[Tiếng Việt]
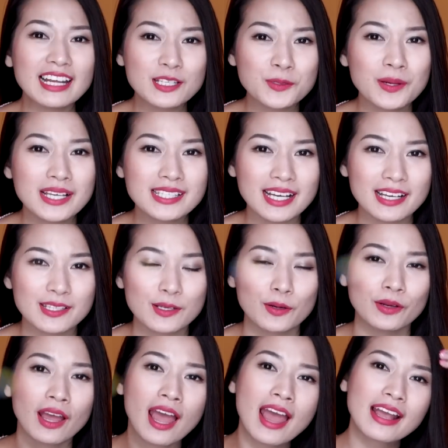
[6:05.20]
đã dùng hết sạch
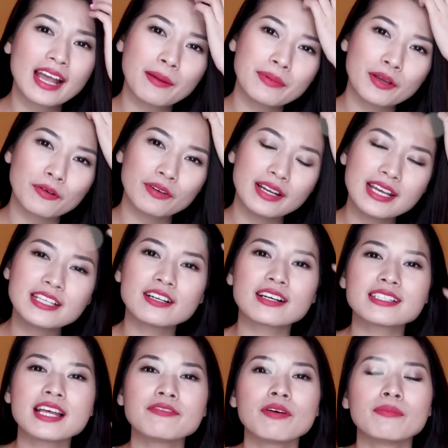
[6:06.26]
rồi Cảm nhận của Ly cho
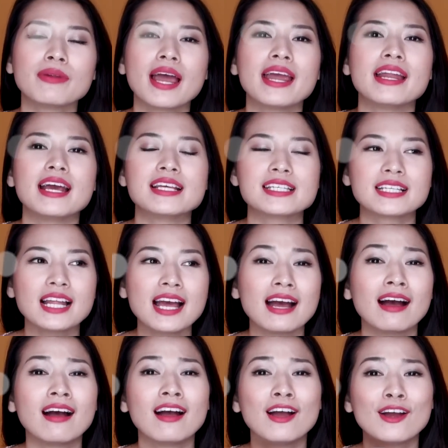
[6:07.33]
cái sản phẩm này đấy chính
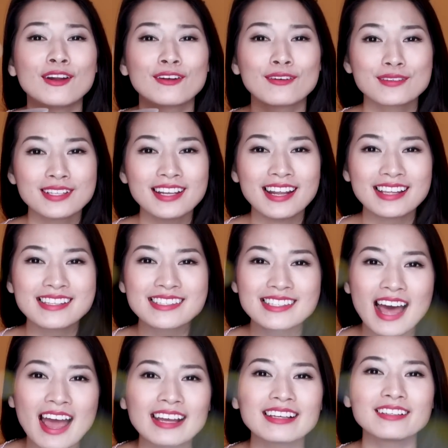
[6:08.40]
là nó rất là
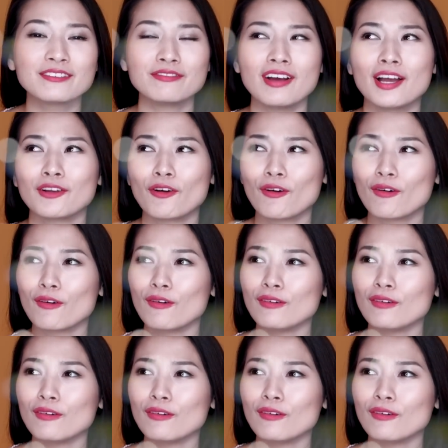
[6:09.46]
sạch và nó